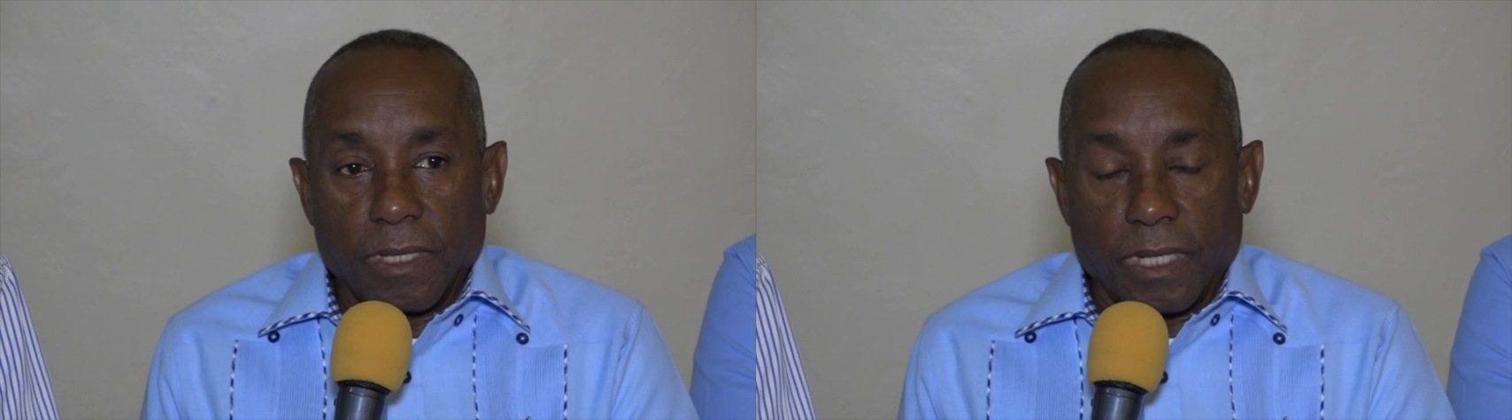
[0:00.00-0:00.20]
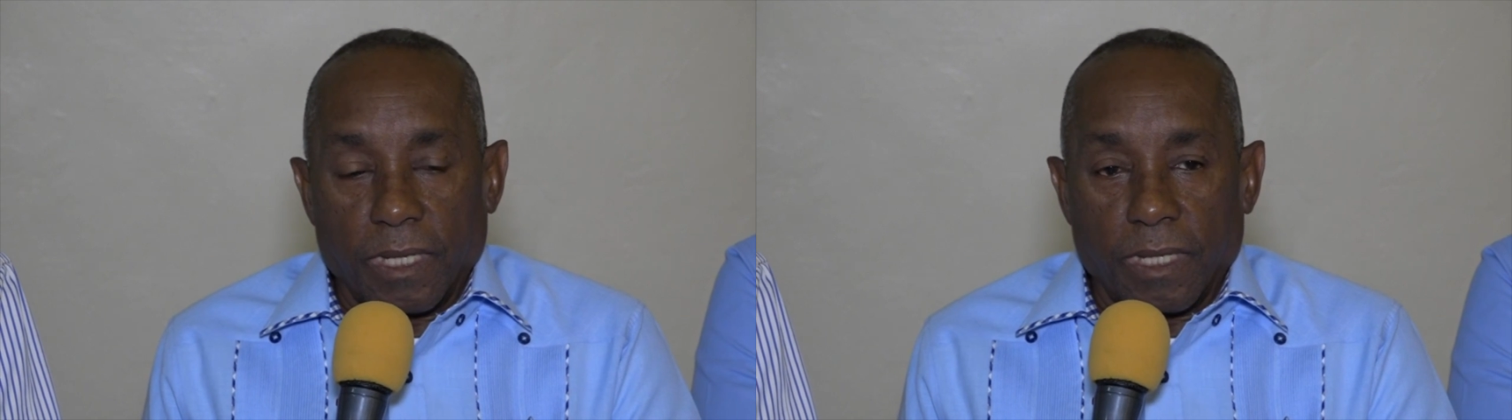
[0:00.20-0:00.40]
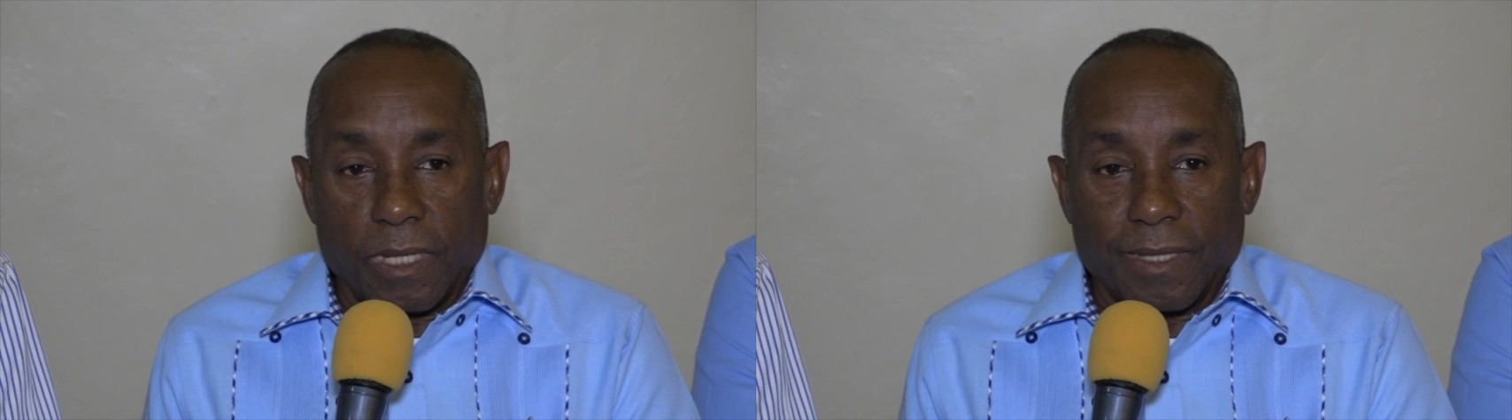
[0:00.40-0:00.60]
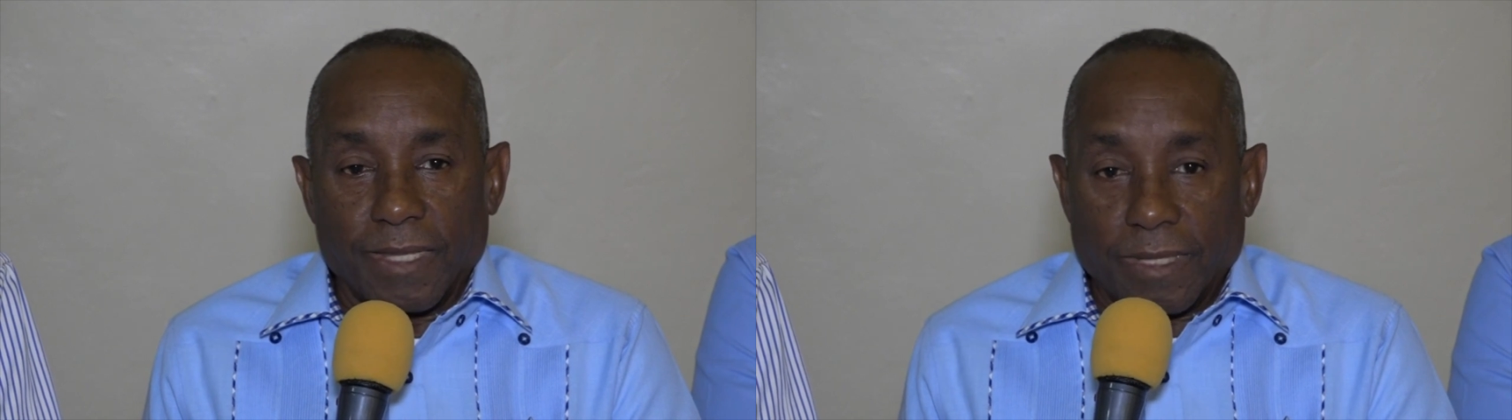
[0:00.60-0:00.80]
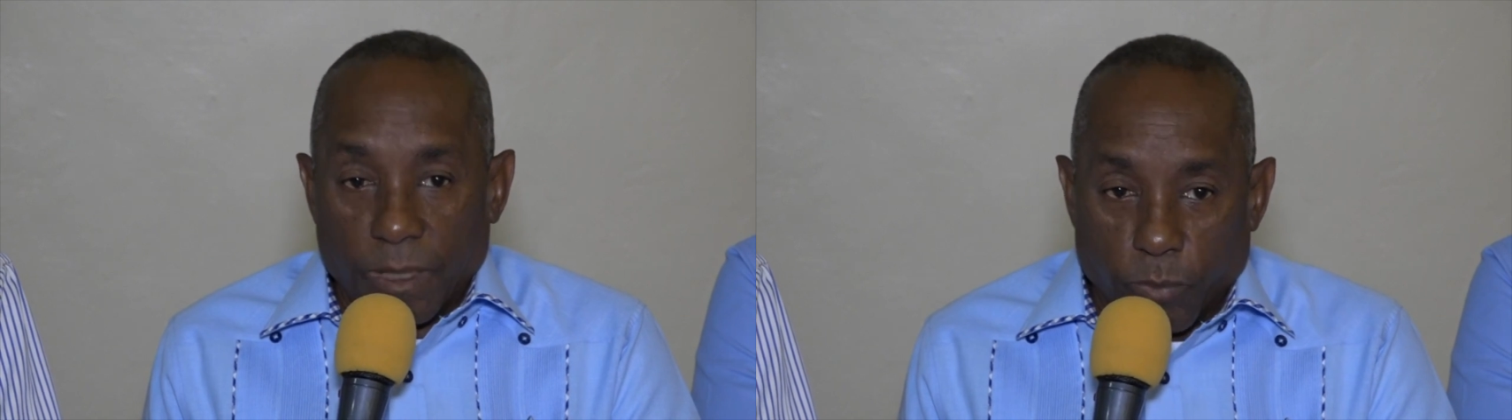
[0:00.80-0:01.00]
eh,
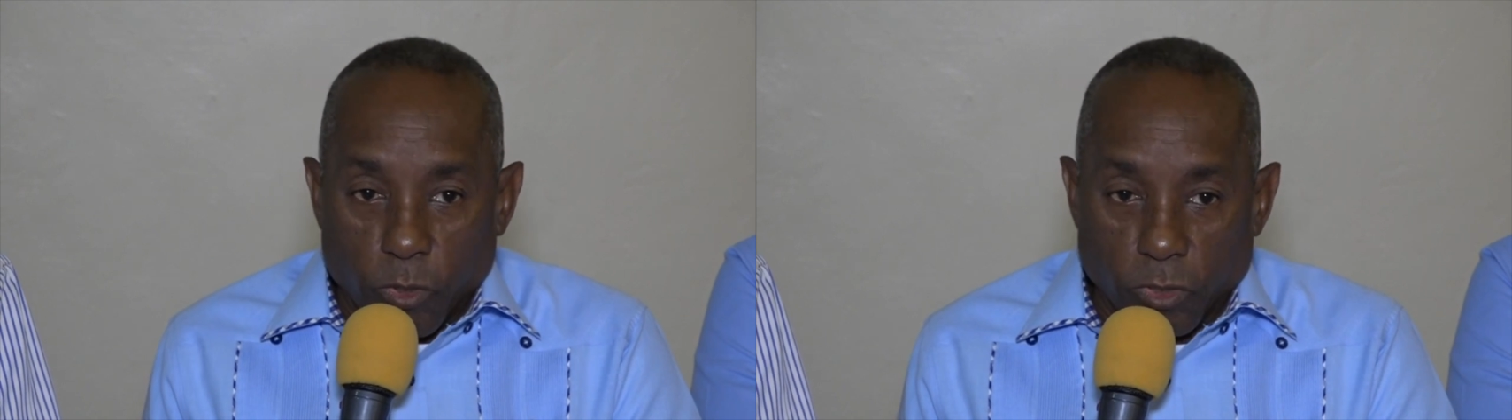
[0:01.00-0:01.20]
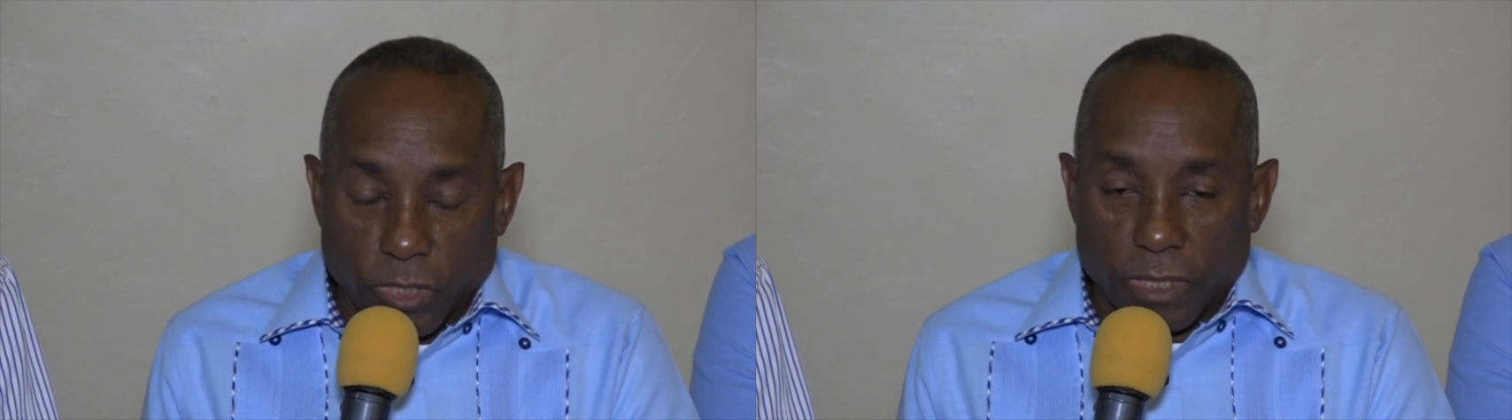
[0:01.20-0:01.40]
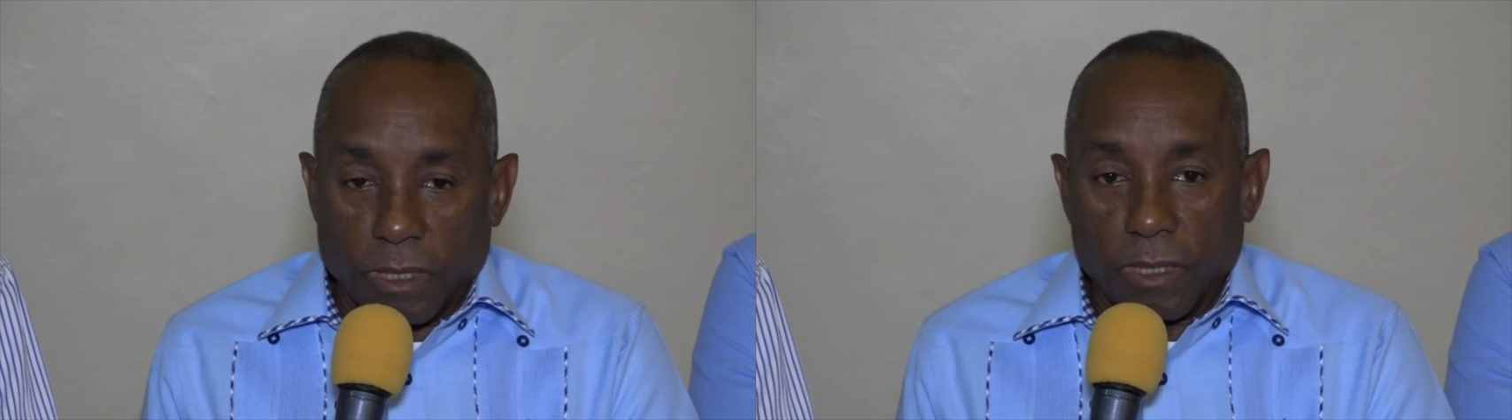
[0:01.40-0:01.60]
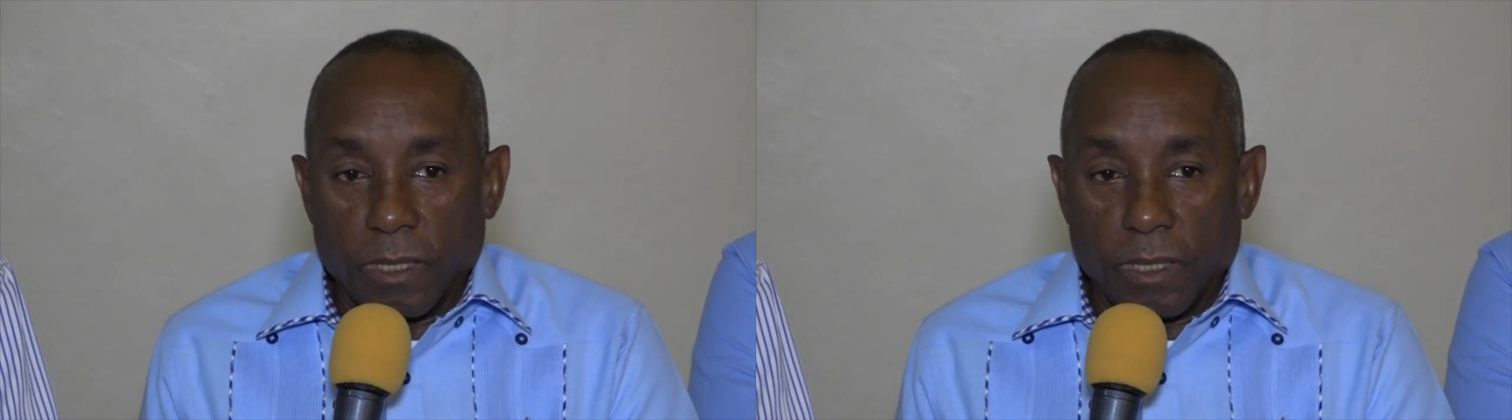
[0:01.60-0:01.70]
del deporte.